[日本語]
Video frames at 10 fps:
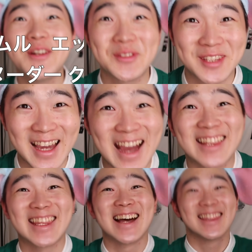ルって書い
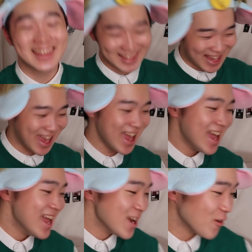てあって、
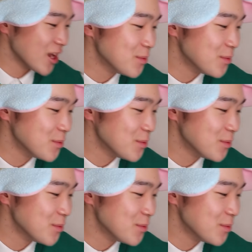先